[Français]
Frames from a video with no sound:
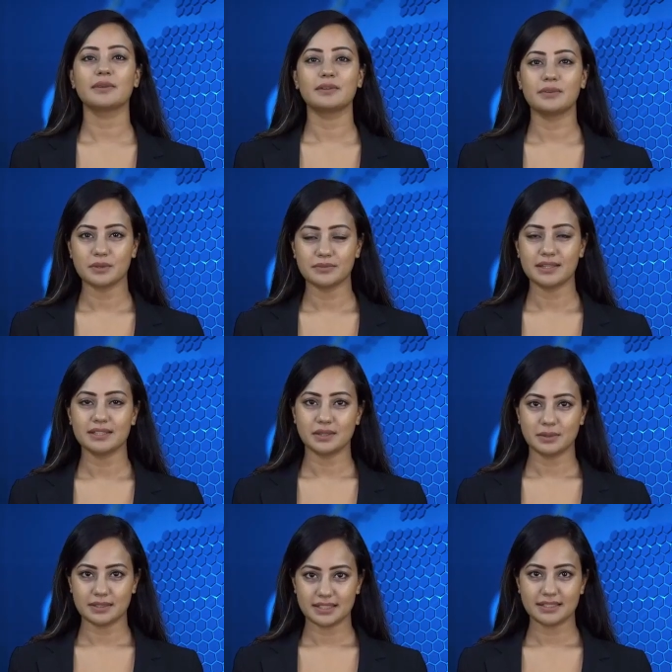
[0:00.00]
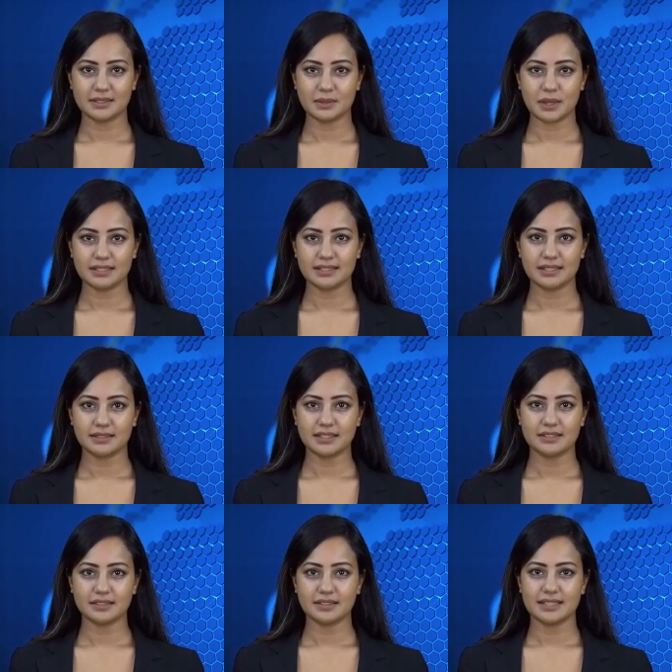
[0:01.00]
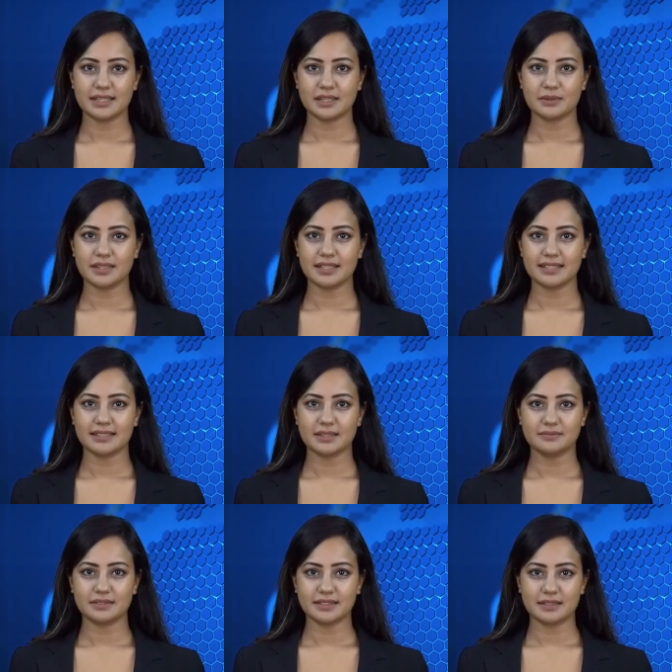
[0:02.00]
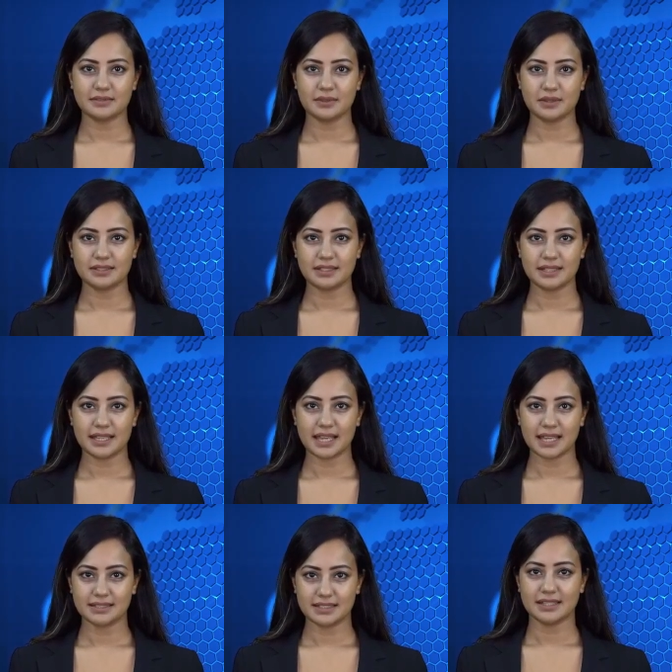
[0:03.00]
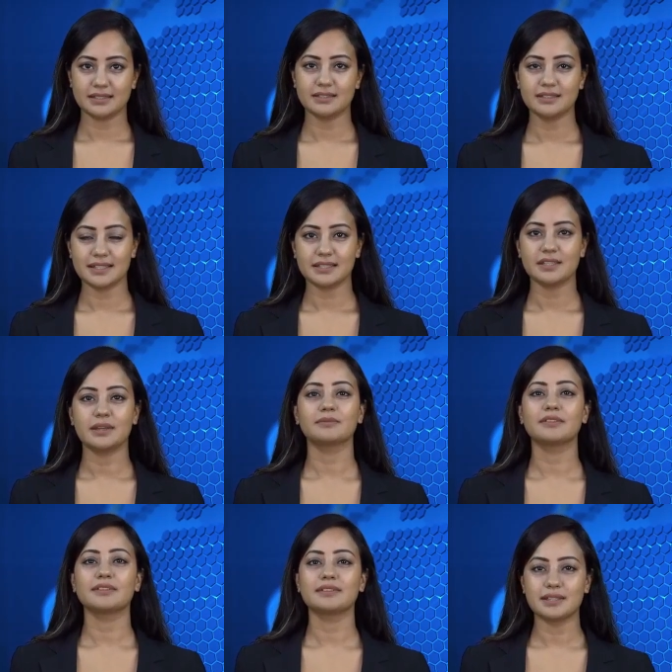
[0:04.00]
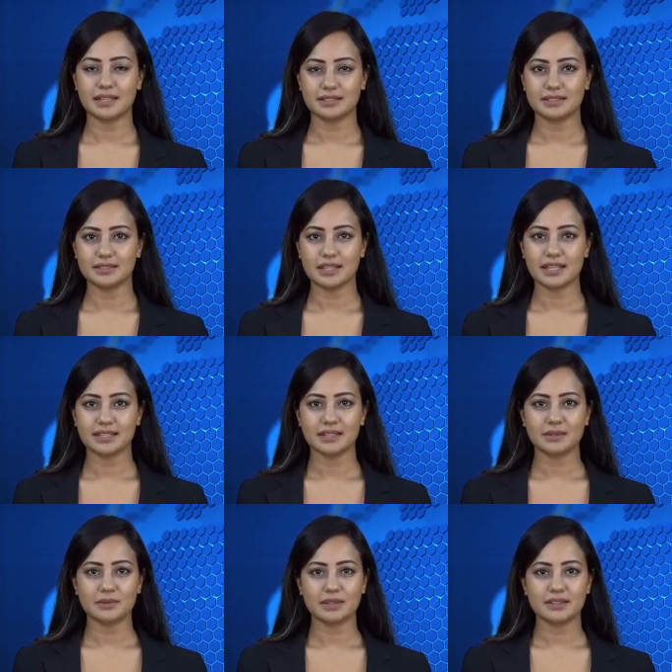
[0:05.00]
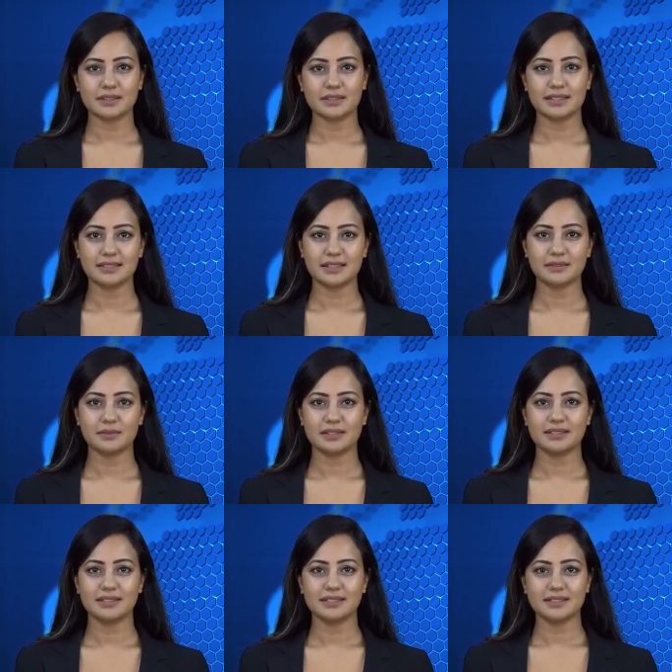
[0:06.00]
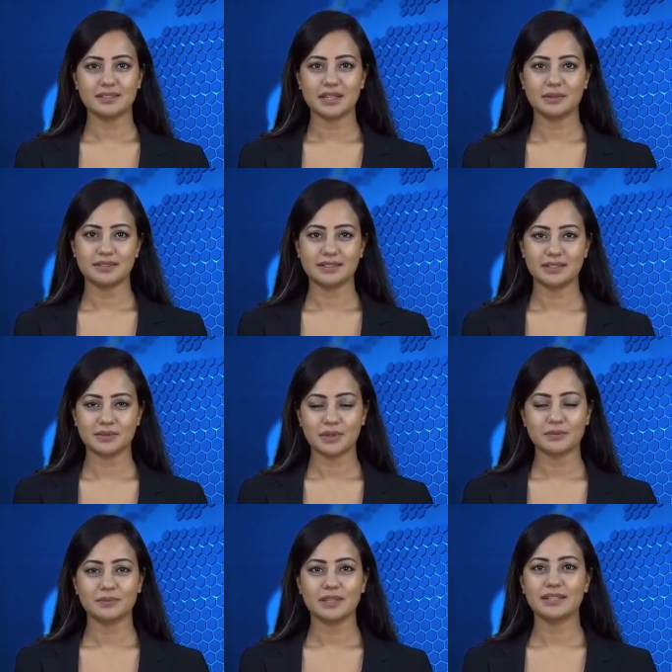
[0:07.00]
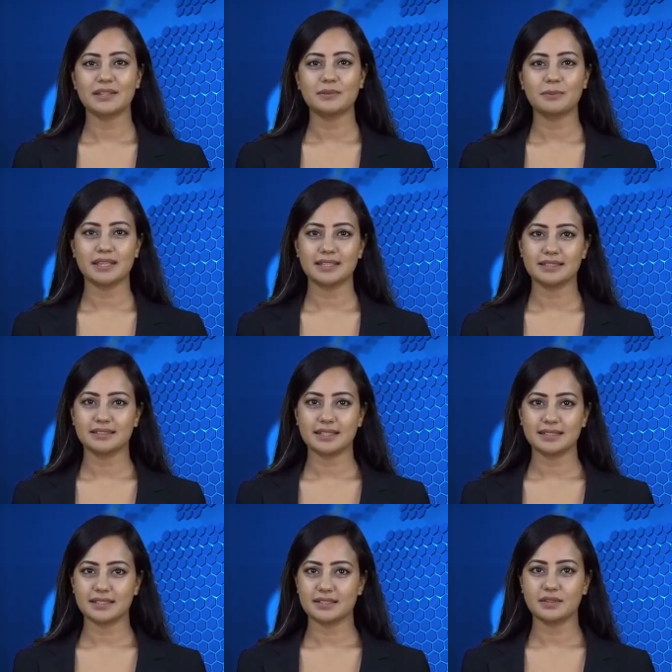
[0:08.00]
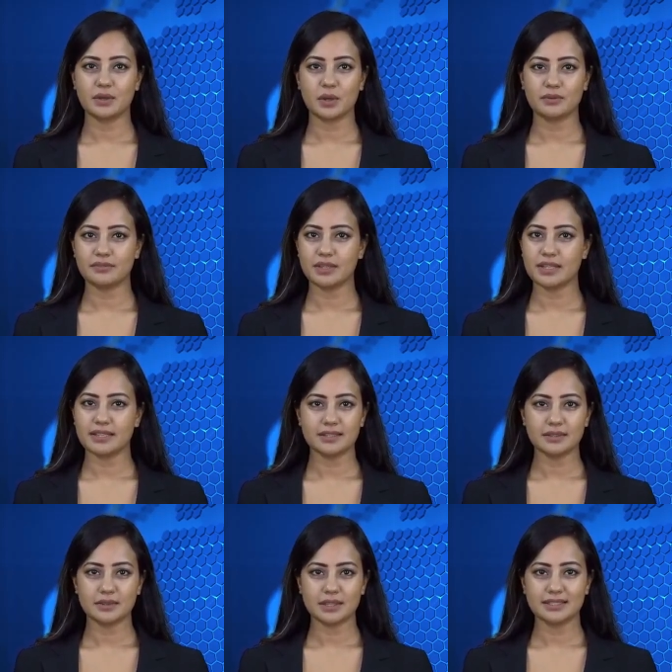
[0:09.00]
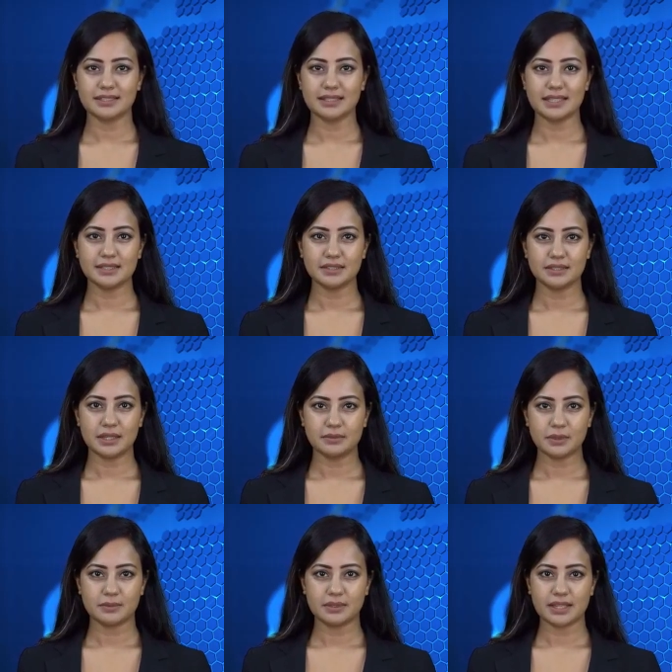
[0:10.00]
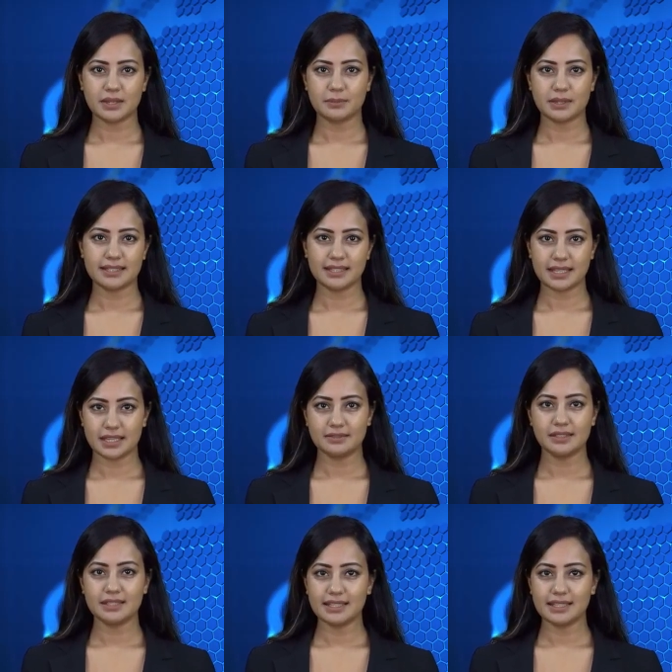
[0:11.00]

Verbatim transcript: et une CPE d'un lycée des quartiers nord en marge d'une mobilisation contre la réforme des retraites. Le 25 juin prochain, le député LFI de Marseille Sébastien Delogu, proche de Jean-Luc Mélenchon,